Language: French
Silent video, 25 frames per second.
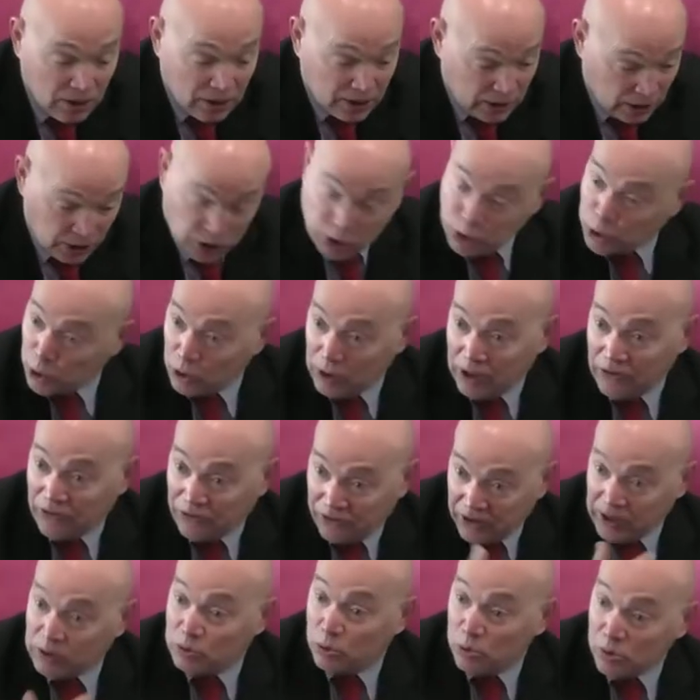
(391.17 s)
et je l'ai
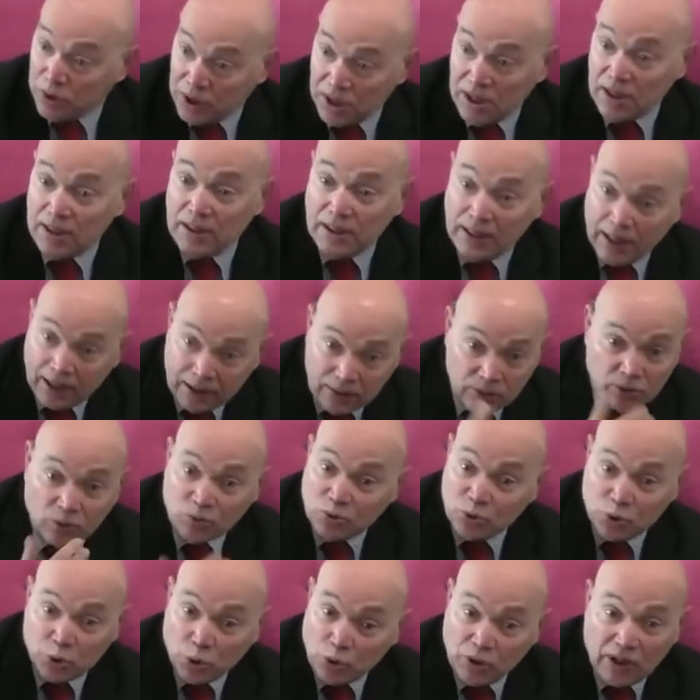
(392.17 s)
faite aussi, hein, donc
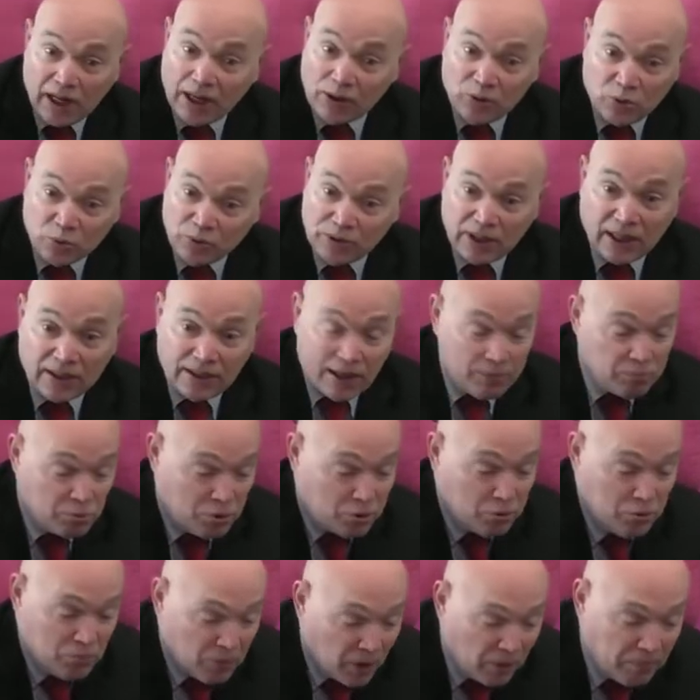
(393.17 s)
je ne la condamne
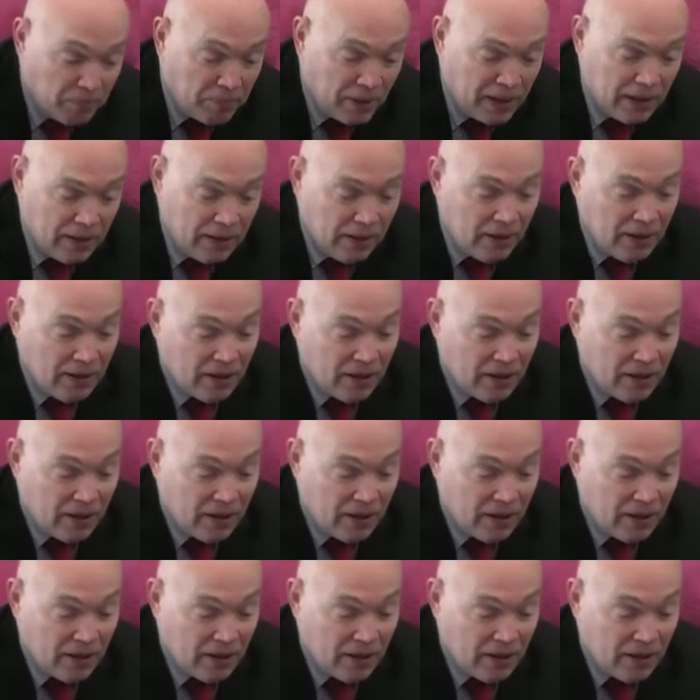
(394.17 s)
absolument pas,